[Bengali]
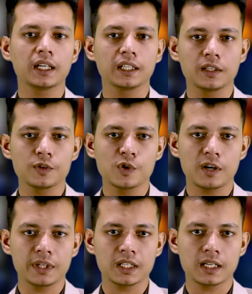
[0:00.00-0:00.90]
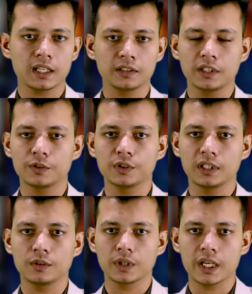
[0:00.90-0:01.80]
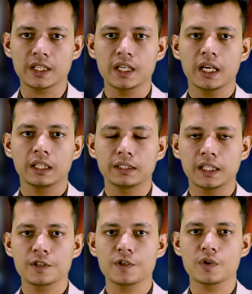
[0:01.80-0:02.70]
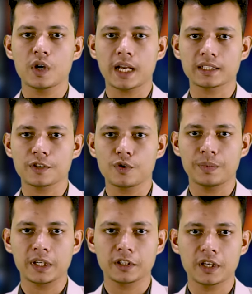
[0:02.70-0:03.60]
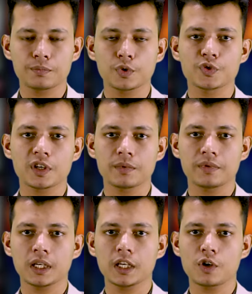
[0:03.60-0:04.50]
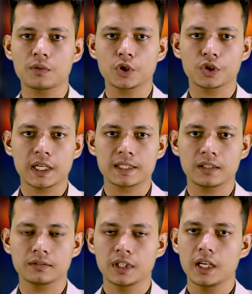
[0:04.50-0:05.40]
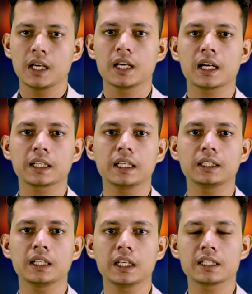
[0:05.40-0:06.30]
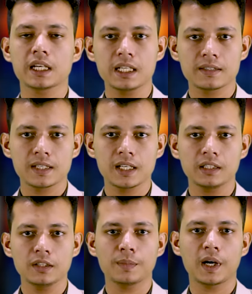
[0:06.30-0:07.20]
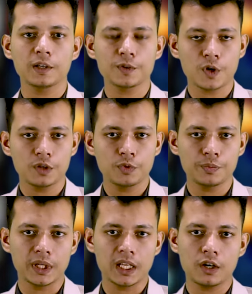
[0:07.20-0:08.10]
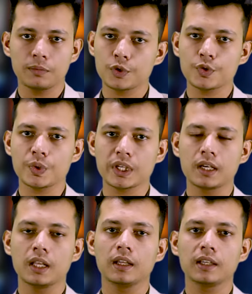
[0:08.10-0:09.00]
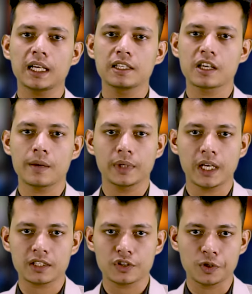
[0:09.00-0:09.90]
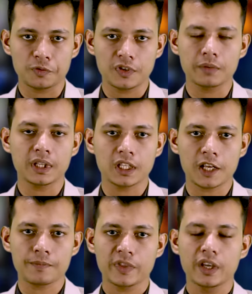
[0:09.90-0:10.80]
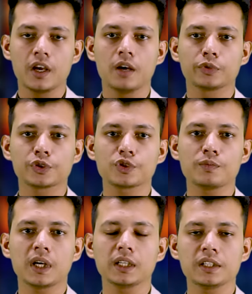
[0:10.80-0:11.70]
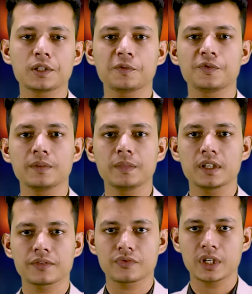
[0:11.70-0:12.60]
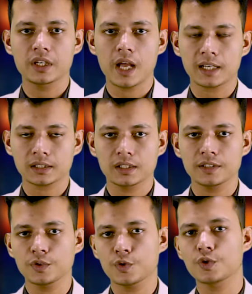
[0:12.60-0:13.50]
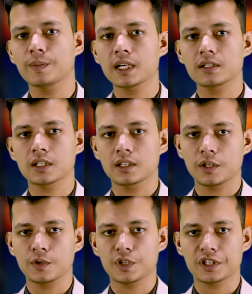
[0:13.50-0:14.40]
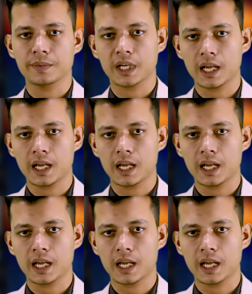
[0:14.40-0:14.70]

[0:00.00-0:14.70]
না নিলেও আমিন খান দীর্ঘদিন ধরেই দেশীয় একটি কোম্পানিতে প্রচার বিভাগে কর্মরত আছেন এর আগে তিনি জানিয়েছিলেন ভালো গল্প পেলে অবশ্যই লাইট ক্যামেরা অ্যাকশনে ফিরবেন তিনি প্রসঙ্গত বাংলাদেশের ফিল্ম ইন্ডাস্ট্রির অ্যাকশন ও রোমান্টিক হিরো হিসেবে